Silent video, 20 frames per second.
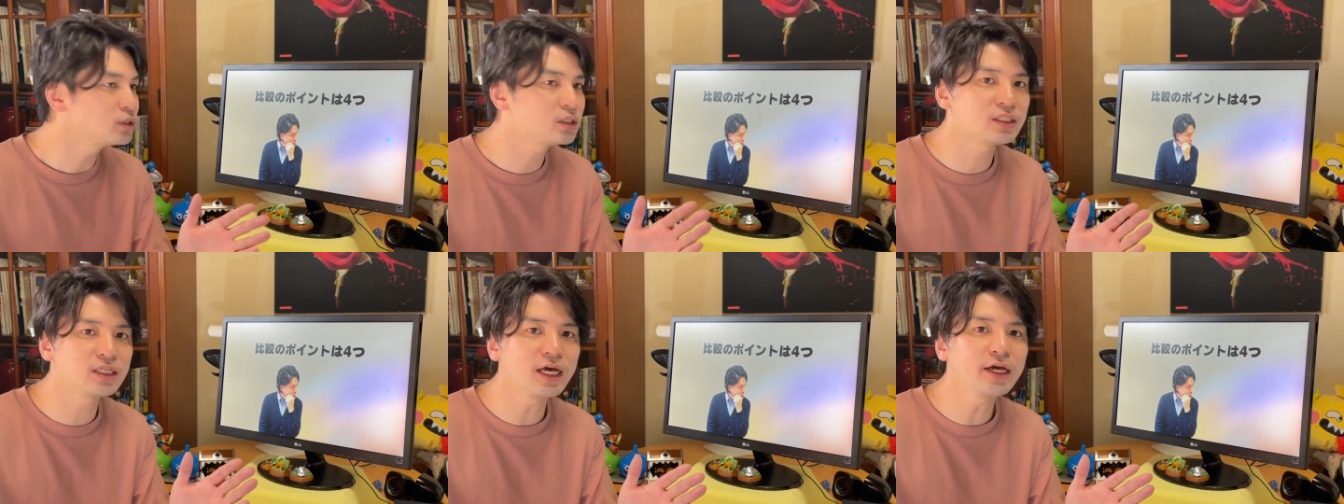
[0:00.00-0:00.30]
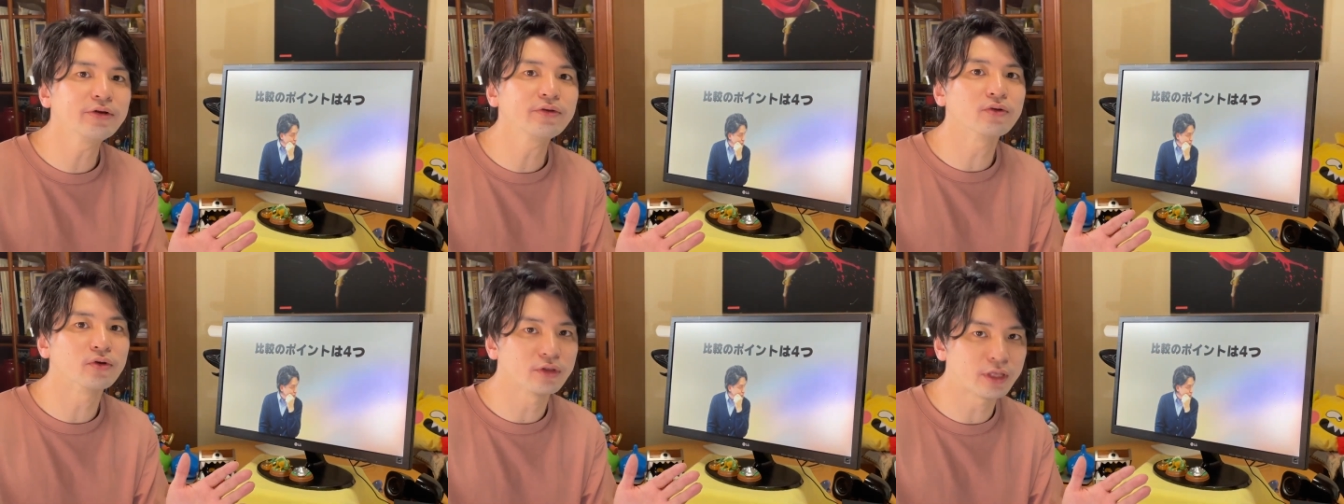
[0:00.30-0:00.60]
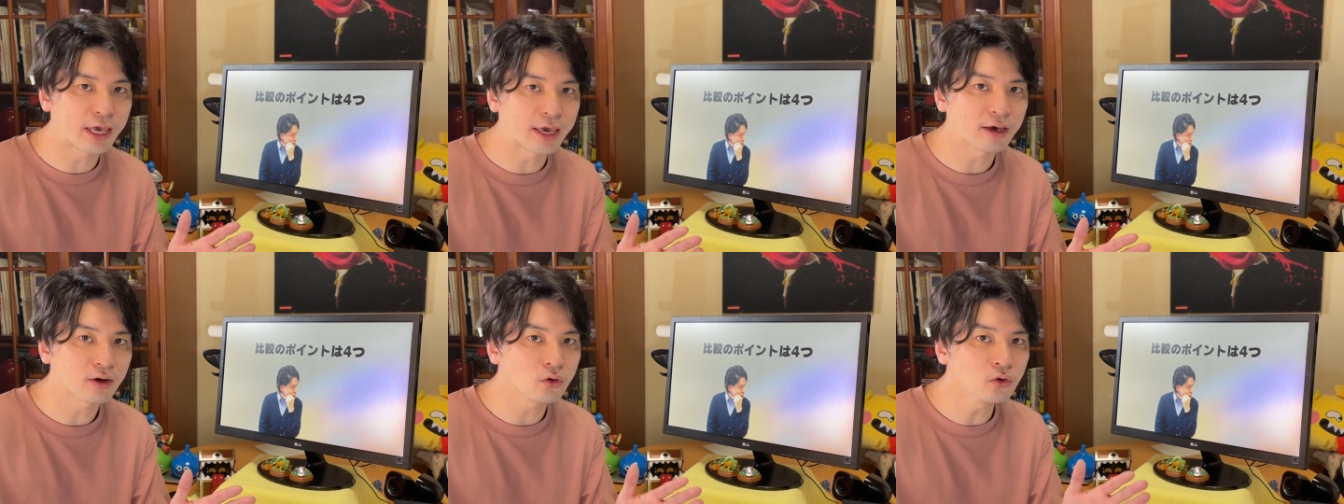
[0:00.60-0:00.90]
つあるの
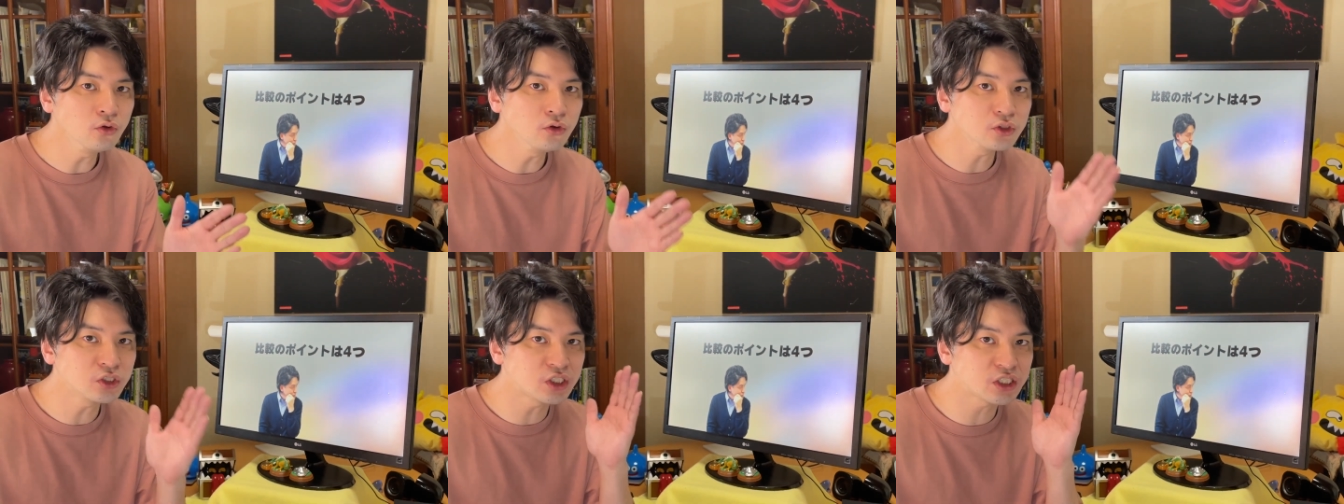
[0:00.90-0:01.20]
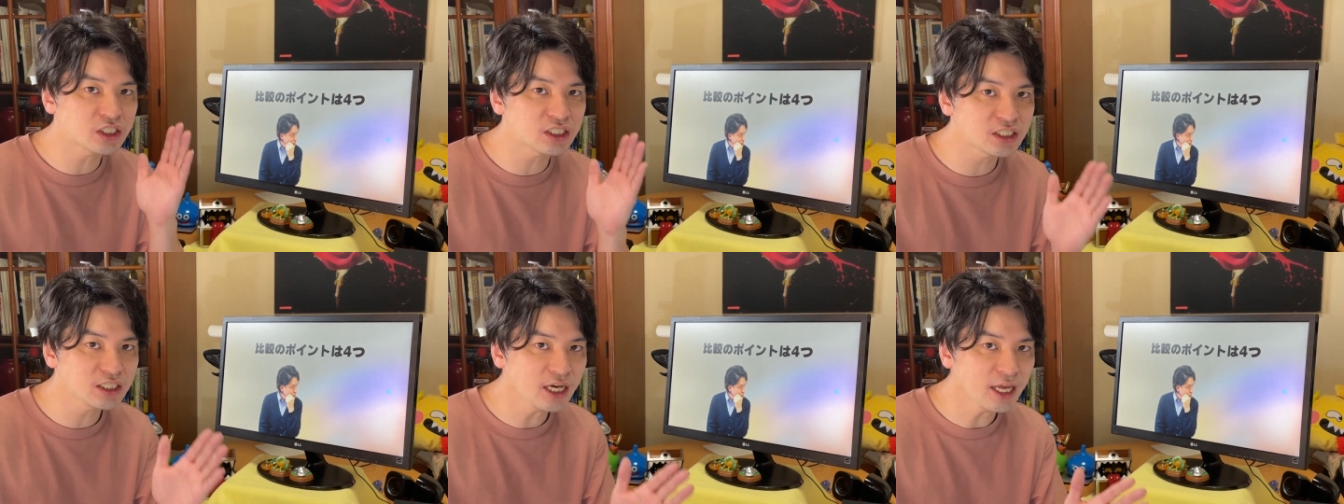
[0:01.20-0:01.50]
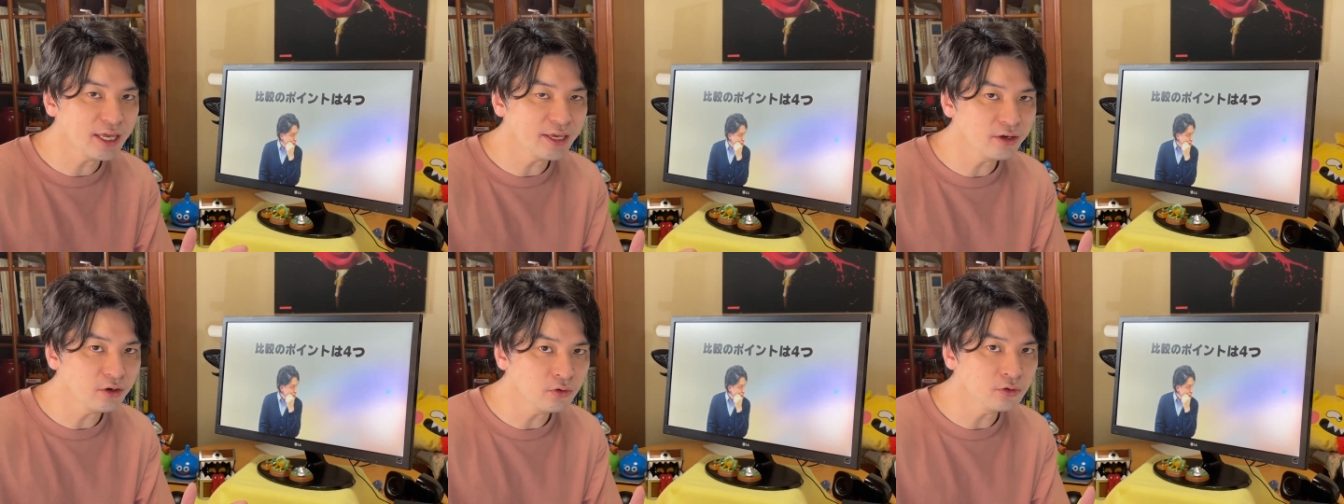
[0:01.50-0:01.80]
で、この違
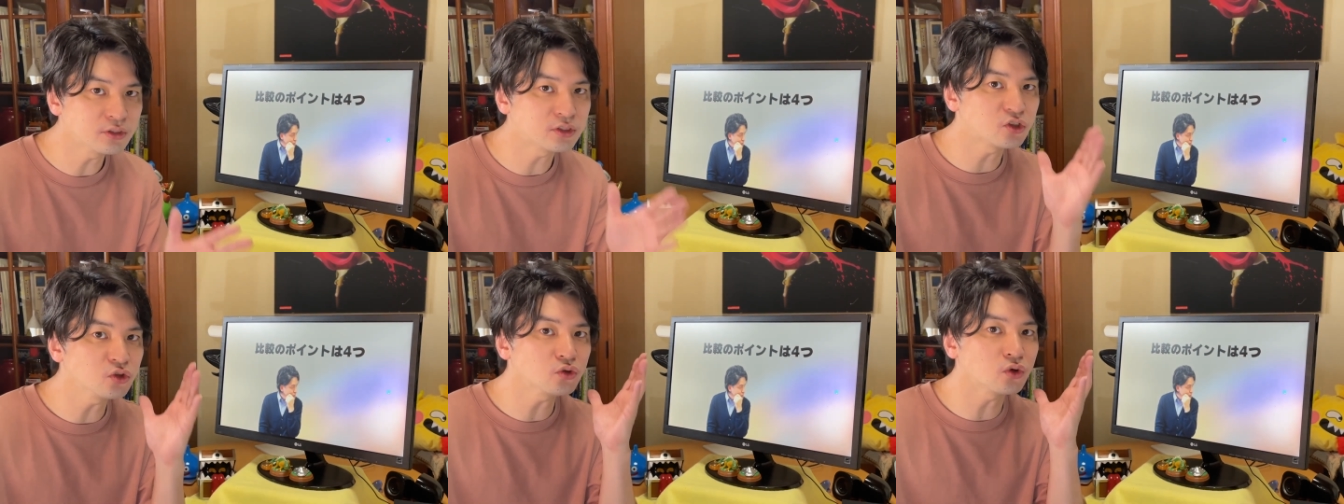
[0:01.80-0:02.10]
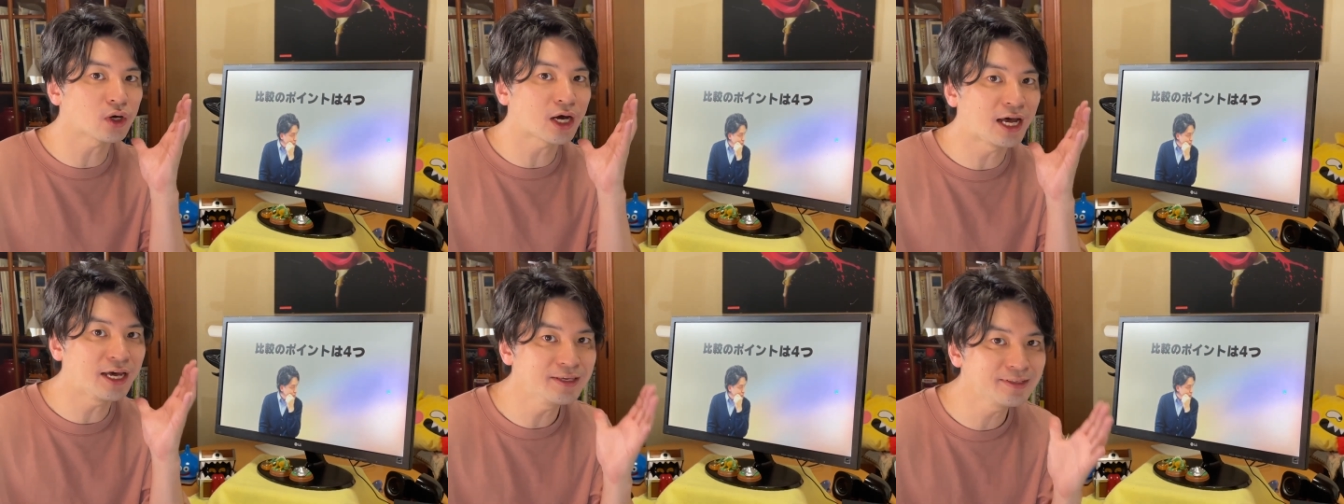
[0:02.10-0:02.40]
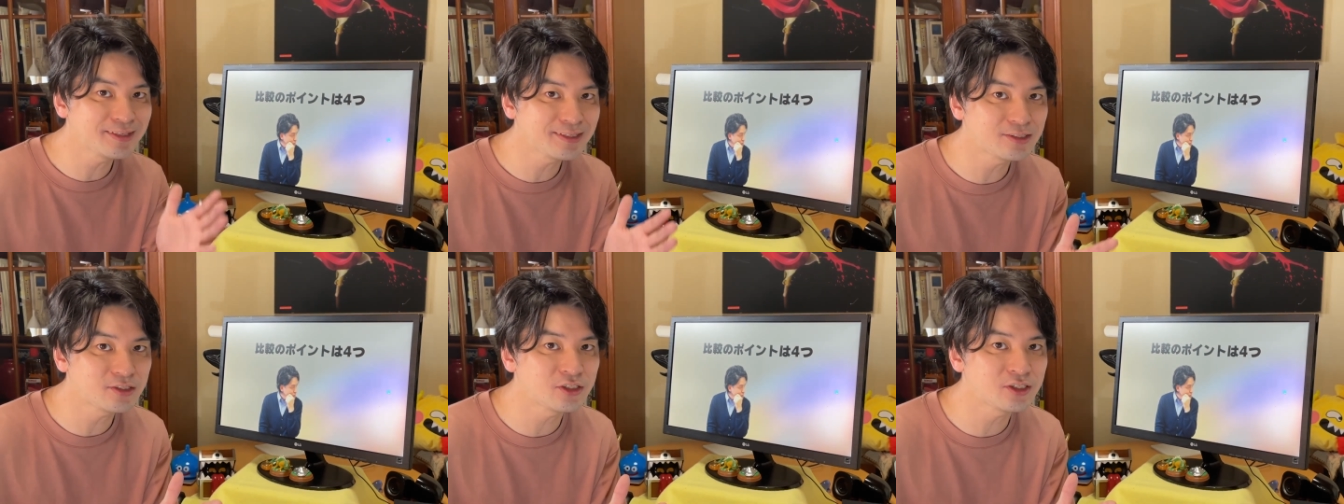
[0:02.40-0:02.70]
いをちょっと解
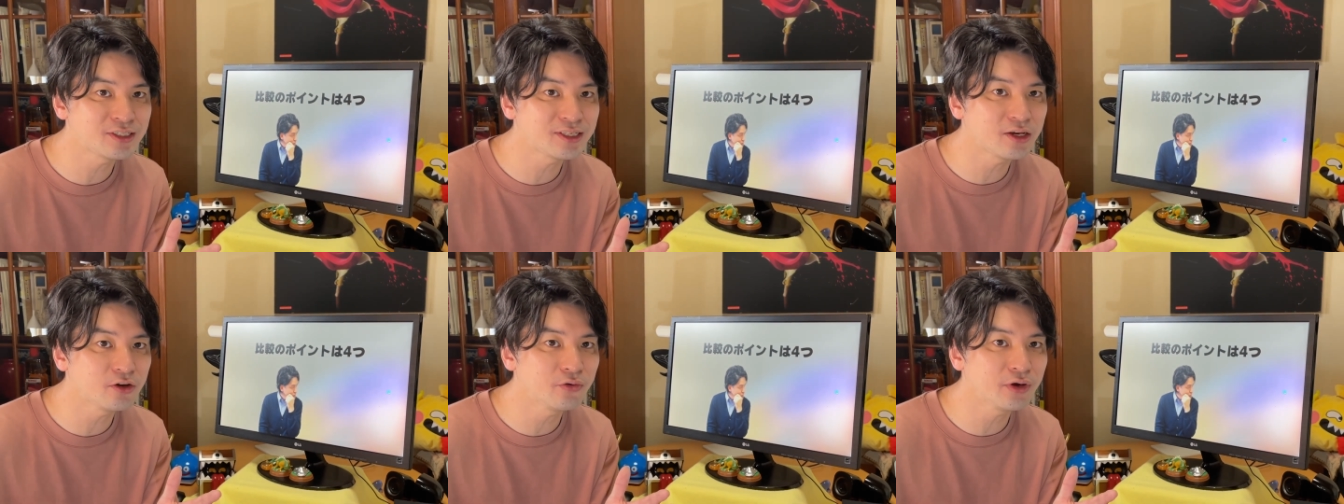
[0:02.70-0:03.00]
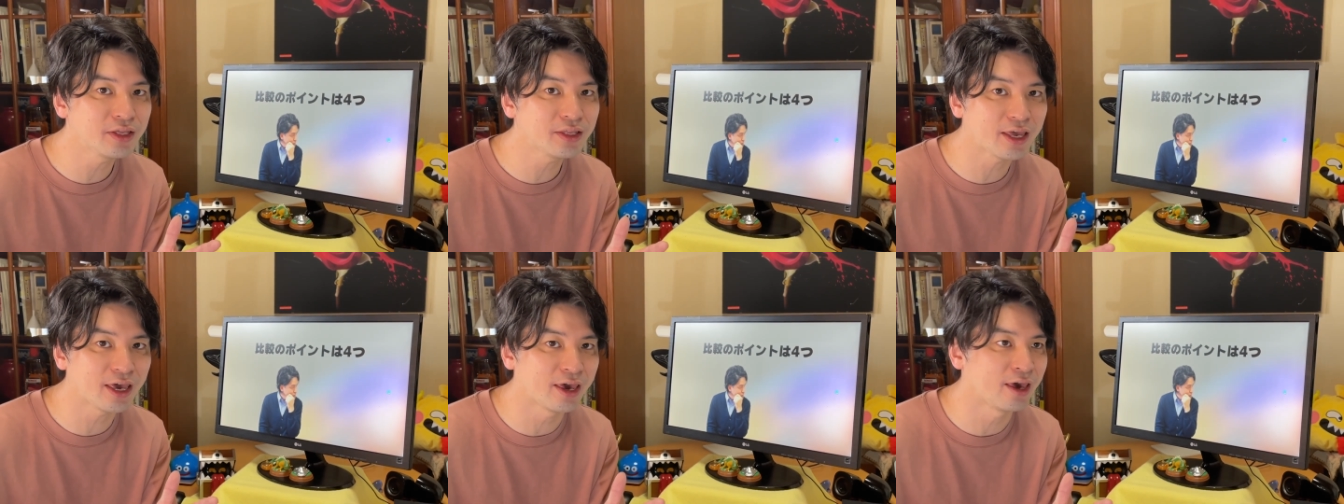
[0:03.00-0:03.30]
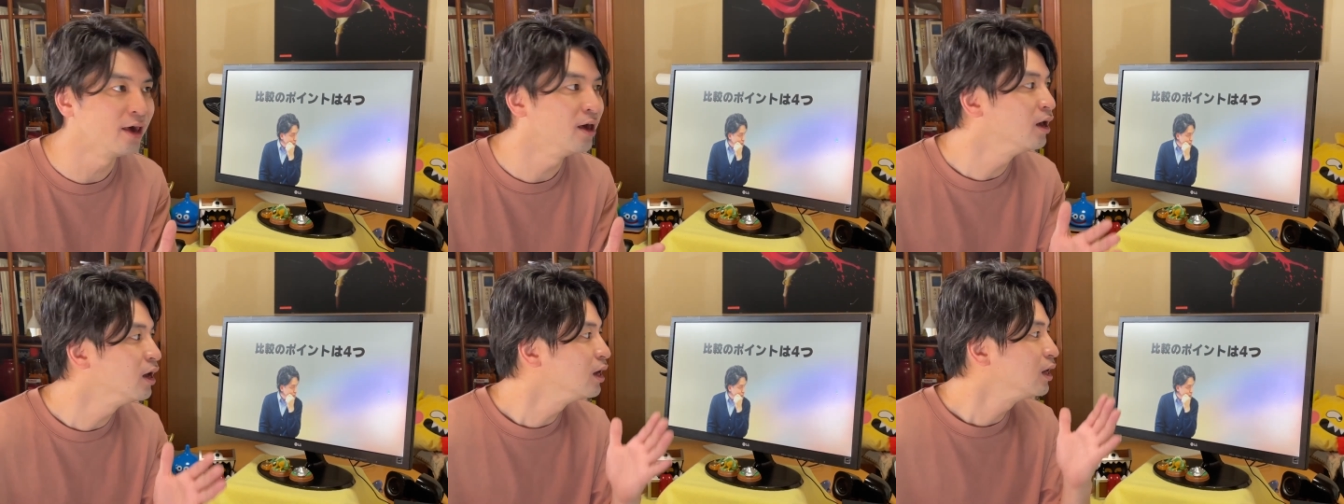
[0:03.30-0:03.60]
説した上
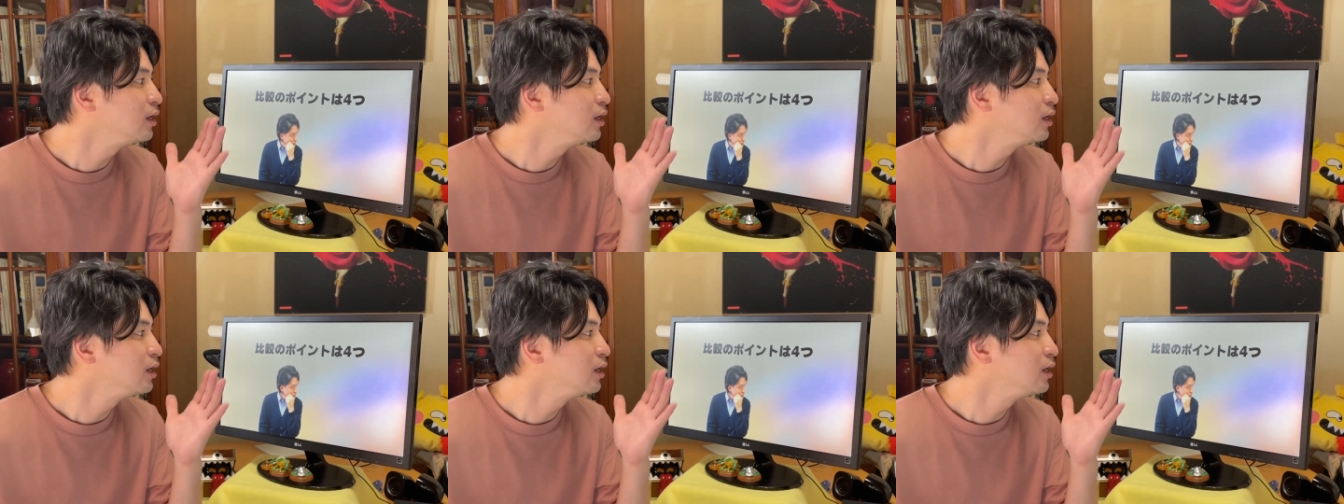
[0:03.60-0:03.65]
で、